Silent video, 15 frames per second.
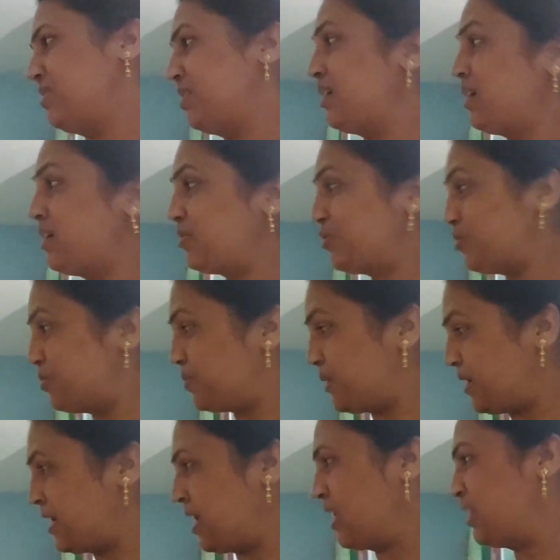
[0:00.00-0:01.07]
हाँ तुम
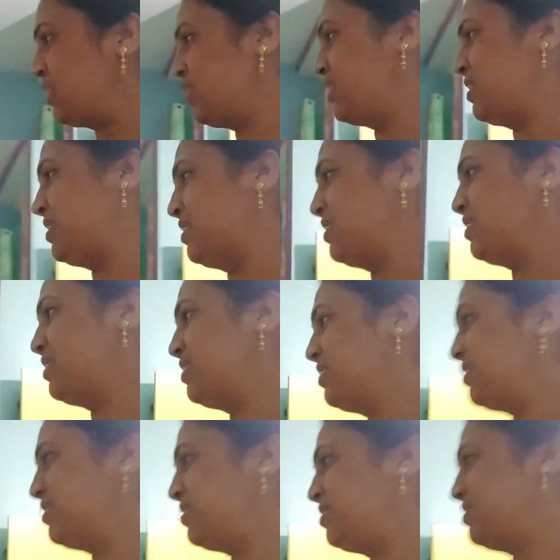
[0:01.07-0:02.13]
पर नानी है
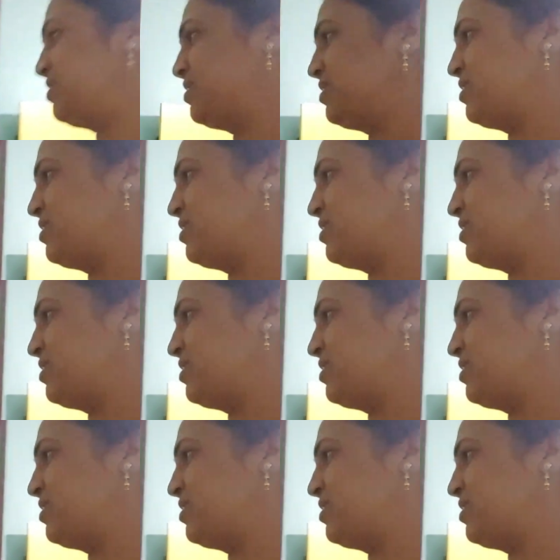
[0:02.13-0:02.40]
ओ,